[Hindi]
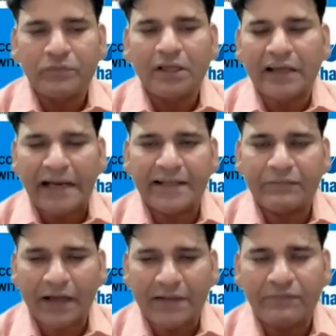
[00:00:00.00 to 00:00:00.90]

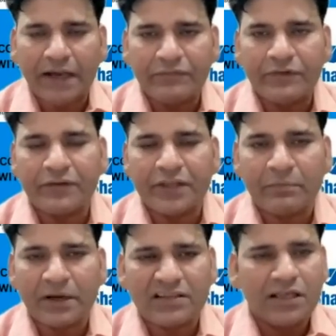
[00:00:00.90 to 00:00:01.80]
95,550 के
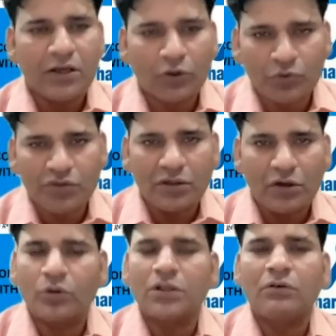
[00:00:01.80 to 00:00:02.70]
पास क्लोज
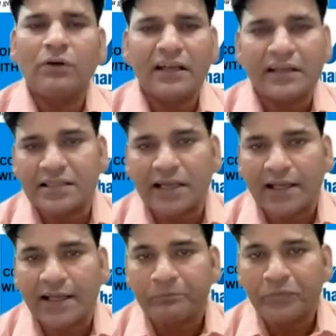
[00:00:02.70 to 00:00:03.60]
होता हुआ नजर
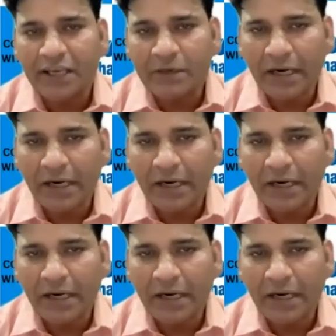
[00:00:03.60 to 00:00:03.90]
आया एक